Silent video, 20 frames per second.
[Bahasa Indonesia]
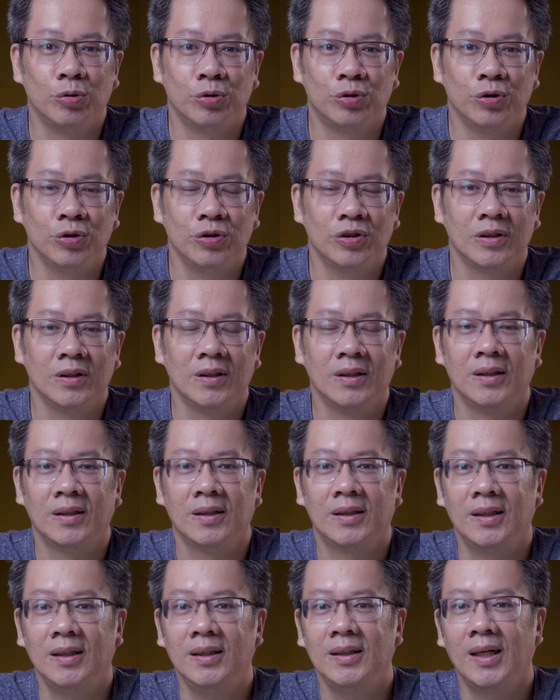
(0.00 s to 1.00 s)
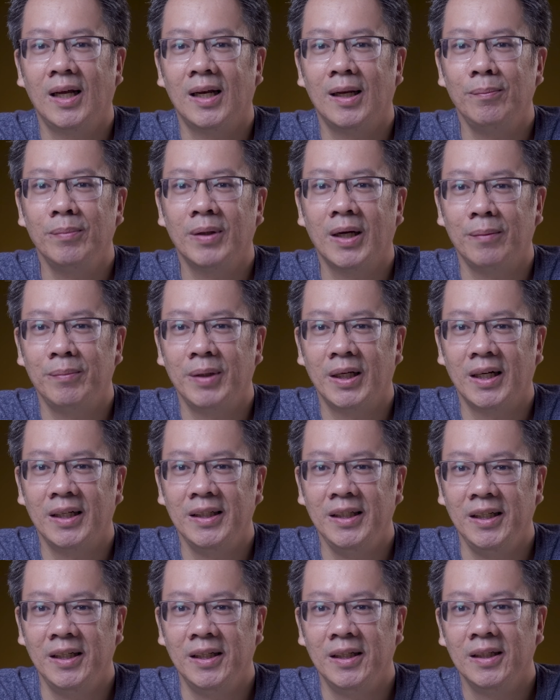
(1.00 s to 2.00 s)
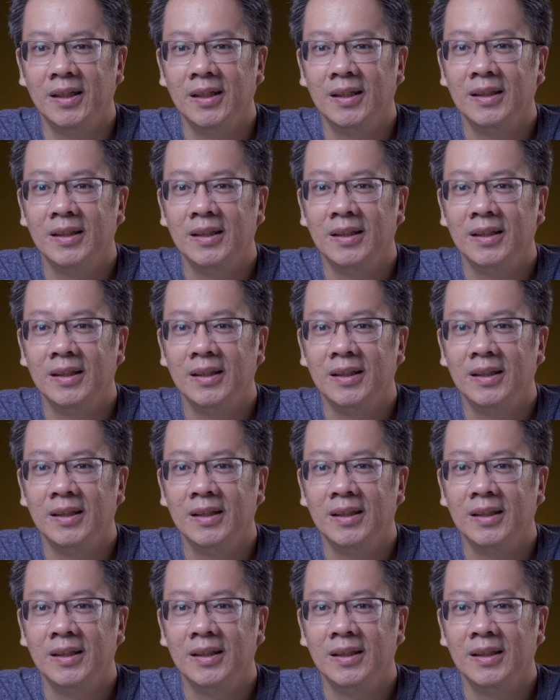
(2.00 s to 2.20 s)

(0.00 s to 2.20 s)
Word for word: khusus ke dalam kamera ini.